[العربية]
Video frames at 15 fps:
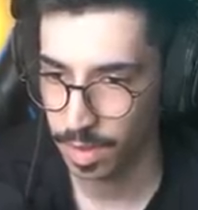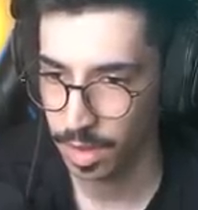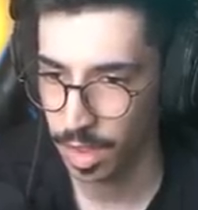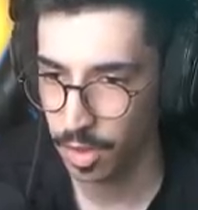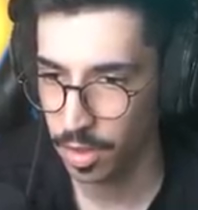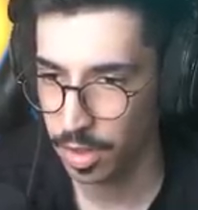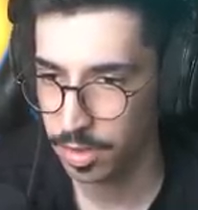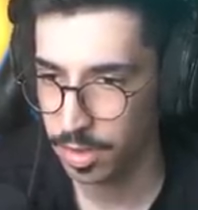
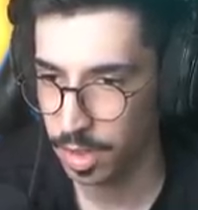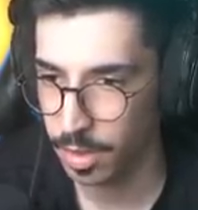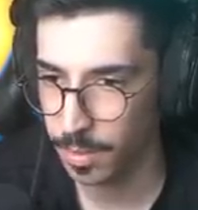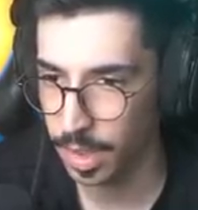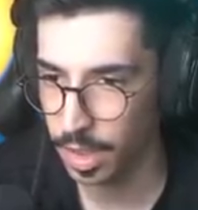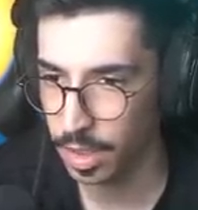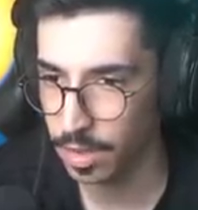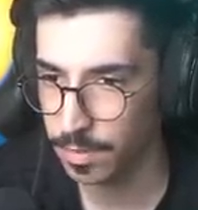حاول نصعب
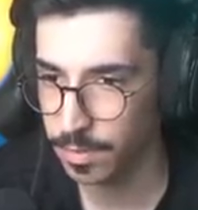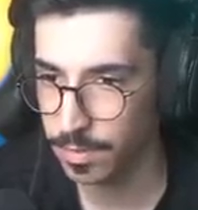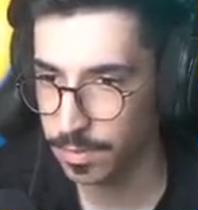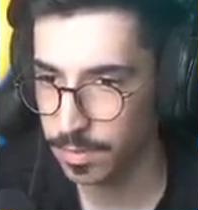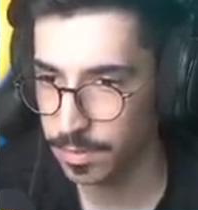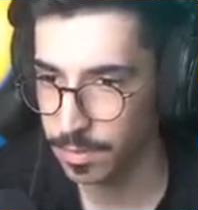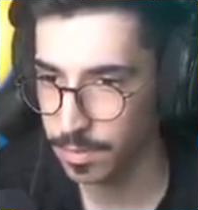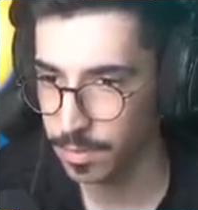عليهم
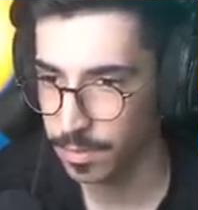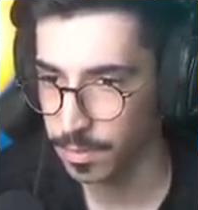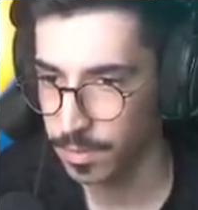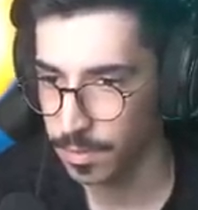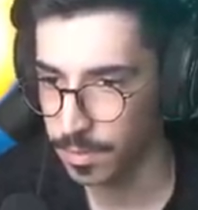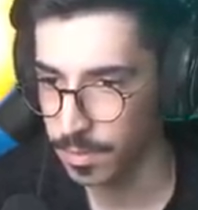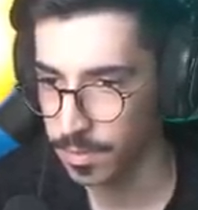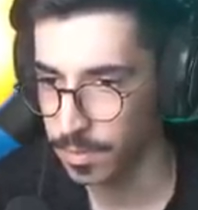
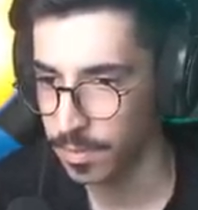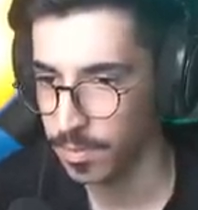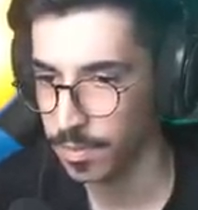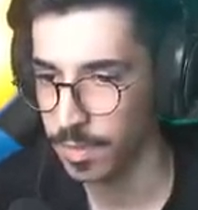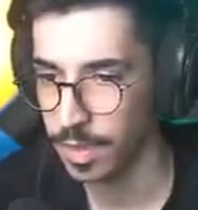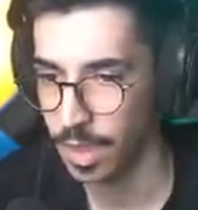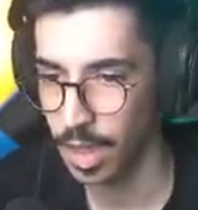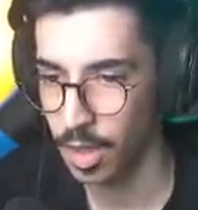
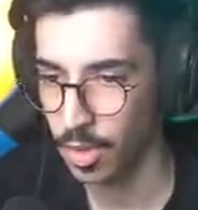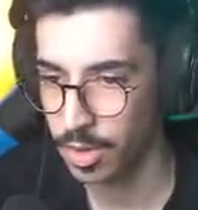حاول